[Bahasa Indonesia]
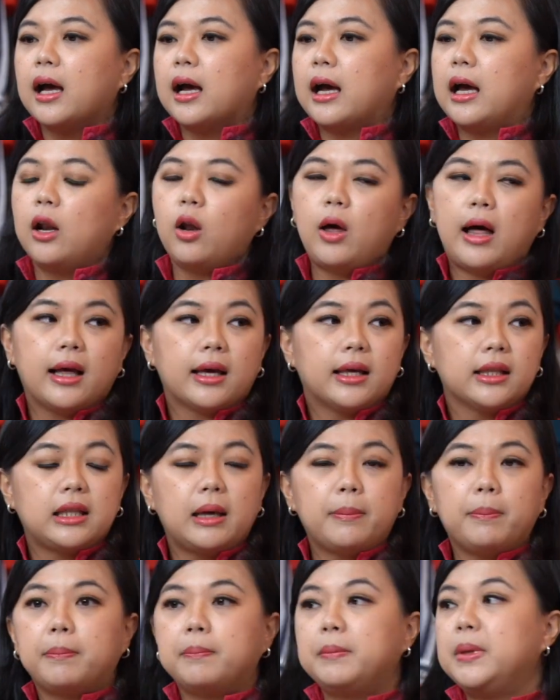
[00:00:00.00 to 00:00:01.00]
Kalau
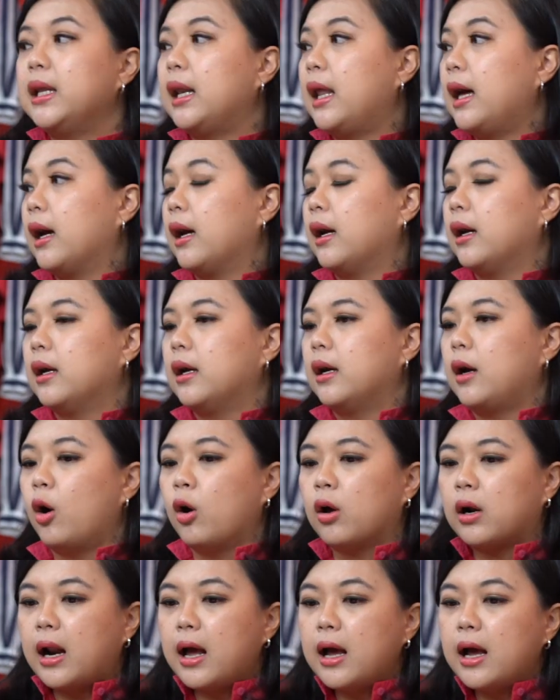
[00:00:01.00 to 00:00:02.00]
Alkitab bilang,
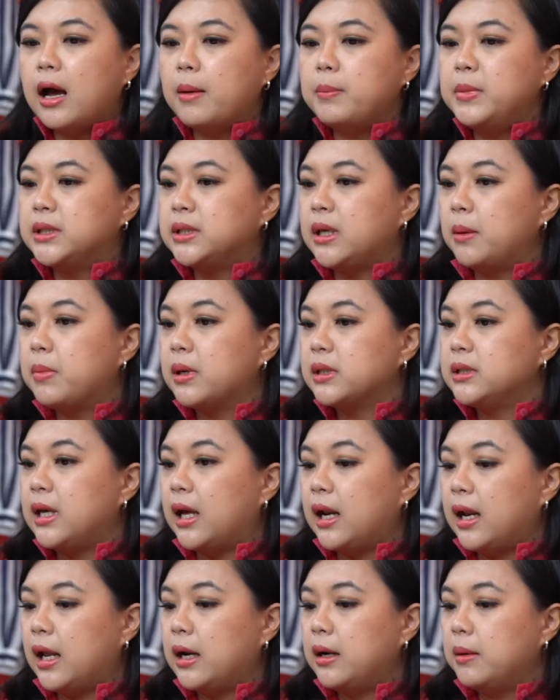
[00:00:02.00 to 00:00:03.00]
orang nggak bisa
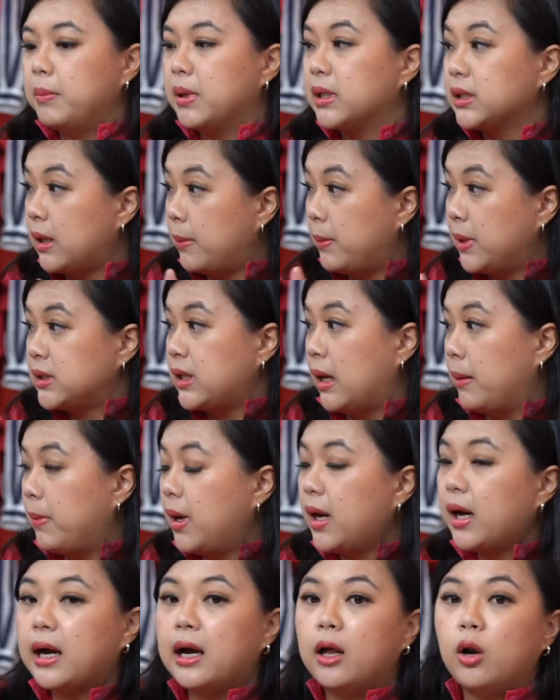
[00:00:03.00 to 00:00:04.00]
berjalan
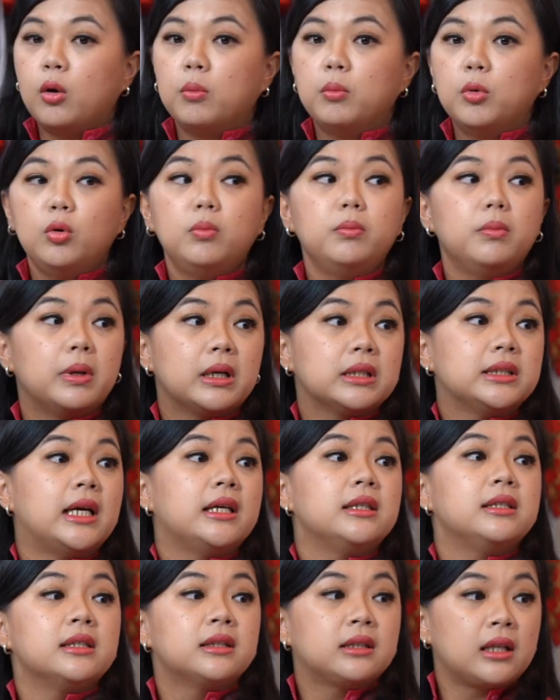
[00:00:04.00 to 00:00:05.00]
bersama-sama kalau belum
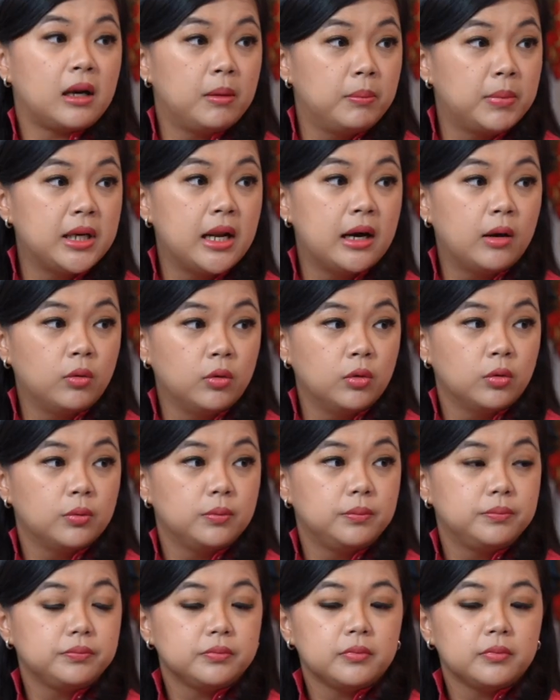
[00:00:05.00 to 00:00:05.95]
berjanji terlebih dahulu.